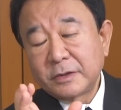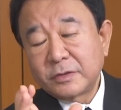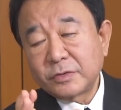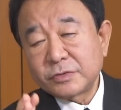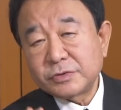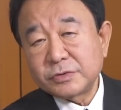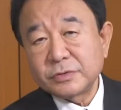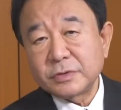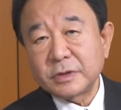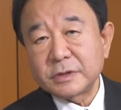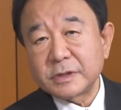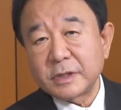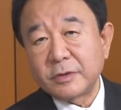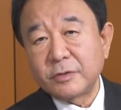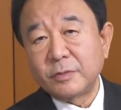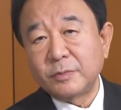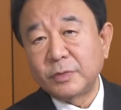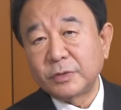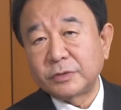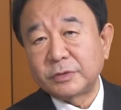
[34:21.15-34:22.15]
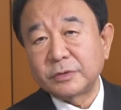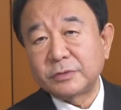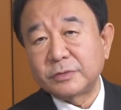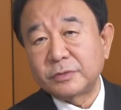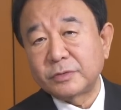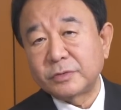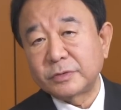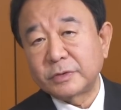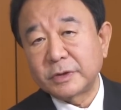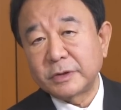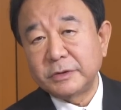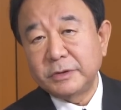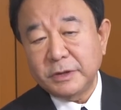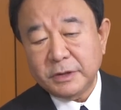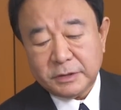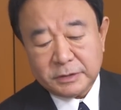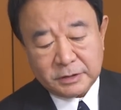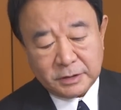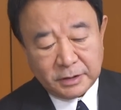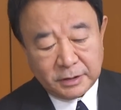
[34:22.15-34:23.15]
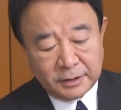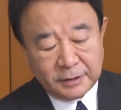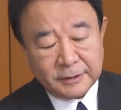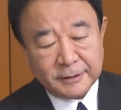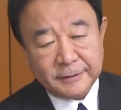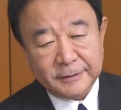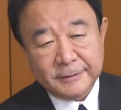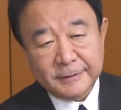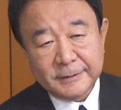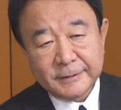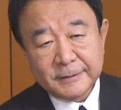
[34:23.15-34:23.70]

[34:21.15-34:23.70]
小春華さんを持ってくることができたら、